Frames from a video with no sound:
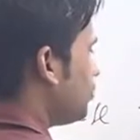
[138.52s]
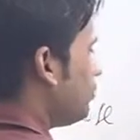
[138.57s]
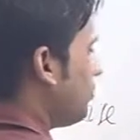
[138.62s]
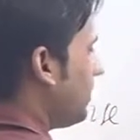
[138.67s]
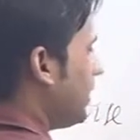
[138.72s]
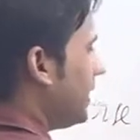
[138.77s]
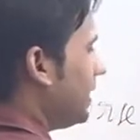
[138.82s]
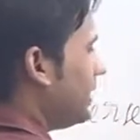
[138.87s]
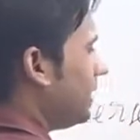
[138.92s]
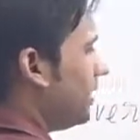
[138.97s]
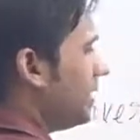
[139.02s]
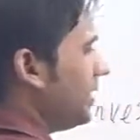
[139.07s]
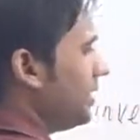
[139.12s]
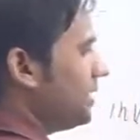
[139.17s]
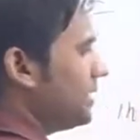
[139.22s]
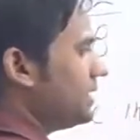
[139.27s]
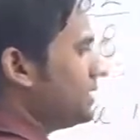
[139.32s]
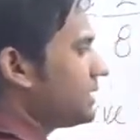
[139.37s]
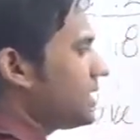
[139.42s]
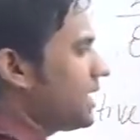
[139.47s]
टू बाई
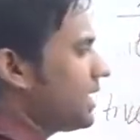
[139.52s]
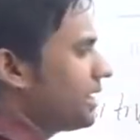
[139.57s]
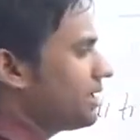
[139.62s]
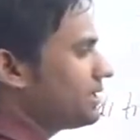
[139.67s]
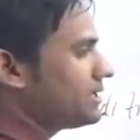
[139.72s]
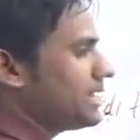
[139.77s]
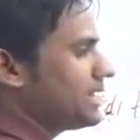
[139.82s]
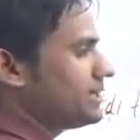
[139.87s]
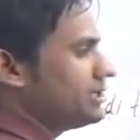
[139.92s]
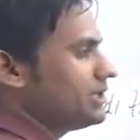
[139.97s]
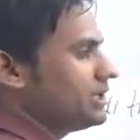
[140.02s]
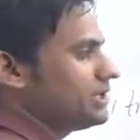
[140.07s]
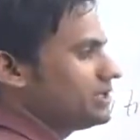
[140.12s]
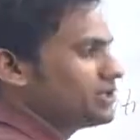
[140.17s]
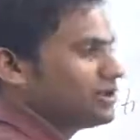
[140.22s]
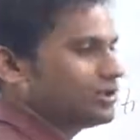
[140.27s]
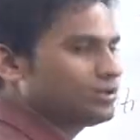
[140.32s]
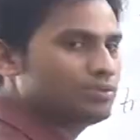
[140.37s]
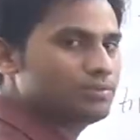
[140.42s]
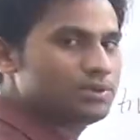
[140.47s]
एट इसके आगे साइन
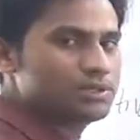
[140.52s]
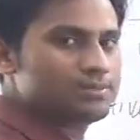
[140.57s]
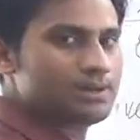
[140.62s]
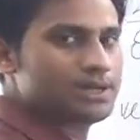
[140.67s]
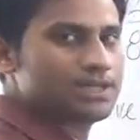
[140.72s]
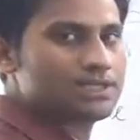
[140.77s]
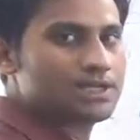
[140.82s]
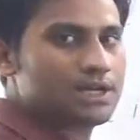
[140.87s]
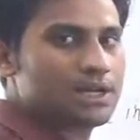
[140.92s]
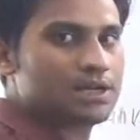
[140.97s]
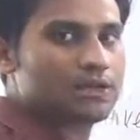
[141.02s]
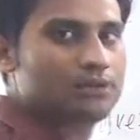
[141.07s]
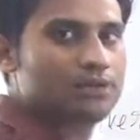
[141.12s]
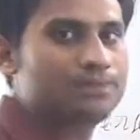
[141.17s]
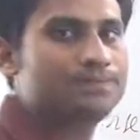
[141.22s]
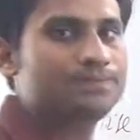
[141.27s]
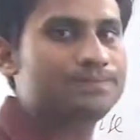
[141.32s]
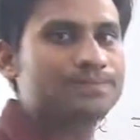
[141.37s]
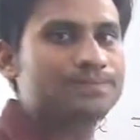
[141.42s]
चेंज कर दो बस माइनस लगा दो